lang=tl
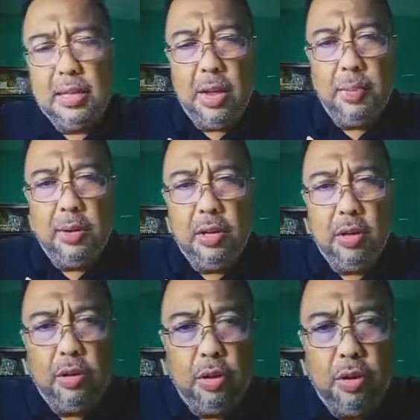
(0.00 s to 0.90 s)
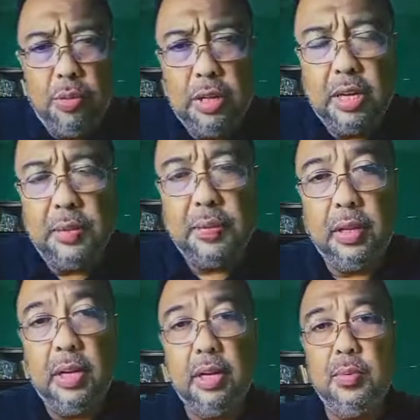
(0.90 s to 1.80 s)
Aside po ng Deuteronomy sa
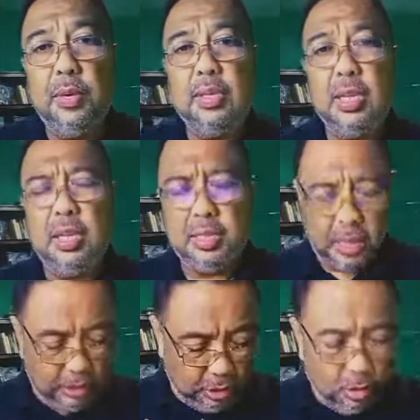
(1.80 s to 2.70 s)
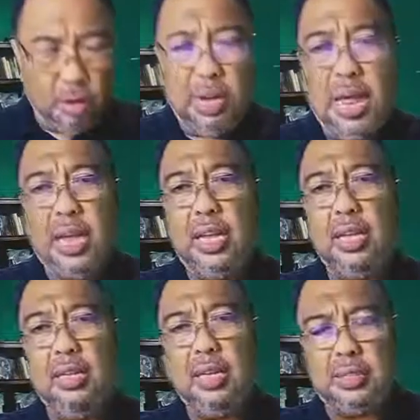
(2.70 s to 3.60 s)
chapter 30 verse 19, saksi ko ang
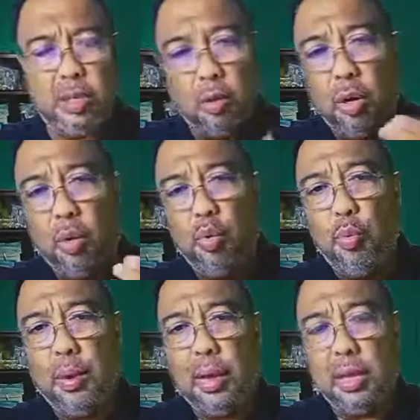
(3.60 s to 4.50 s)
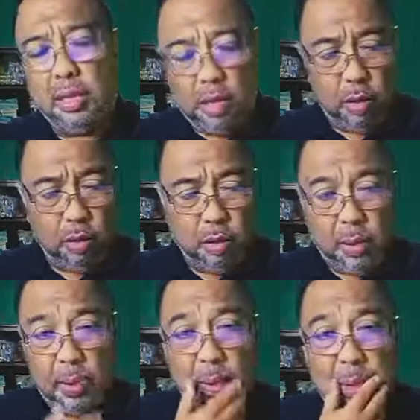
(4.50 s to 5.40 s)
langit, saksi ko ang lupa, at ngayon
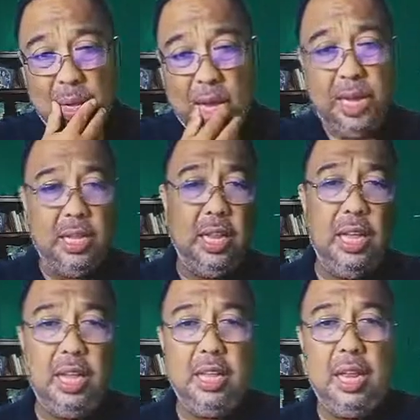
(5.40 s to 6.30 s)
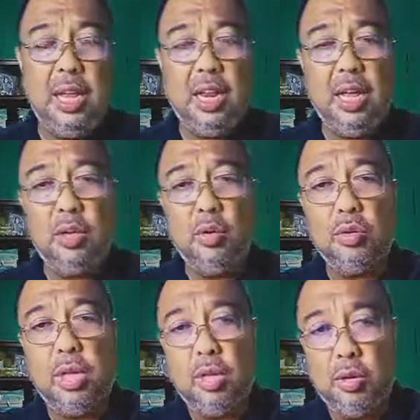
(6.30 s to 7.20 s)
ay, ay nilalahad
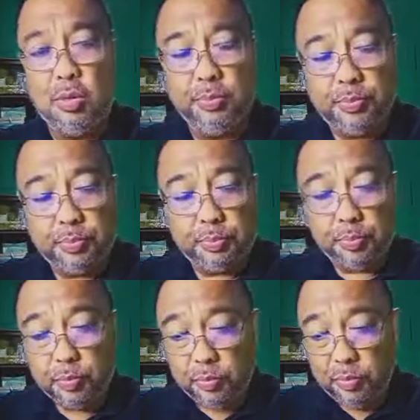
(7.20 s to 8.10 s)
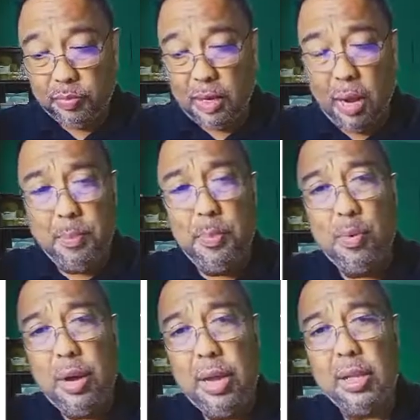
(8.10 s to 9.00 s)
ko sa inyo ang
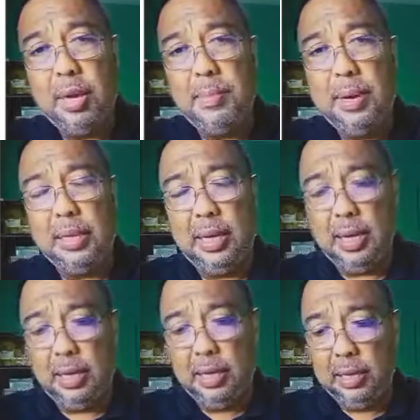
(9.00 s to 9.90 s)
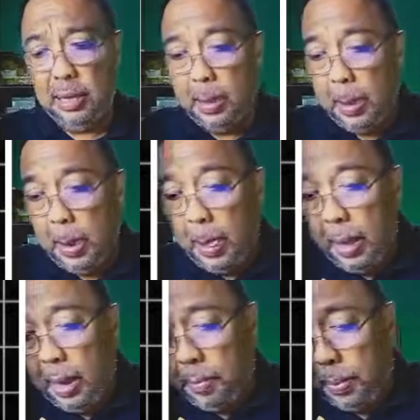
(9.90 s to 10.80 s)
buhay at kamatayan,
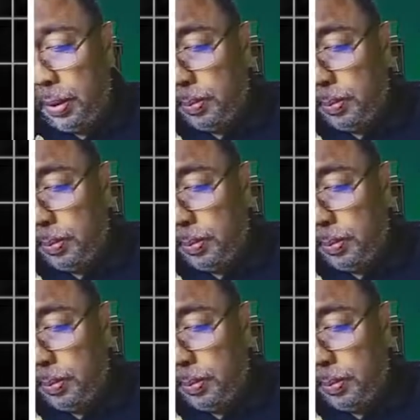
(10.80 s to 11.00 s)
ang,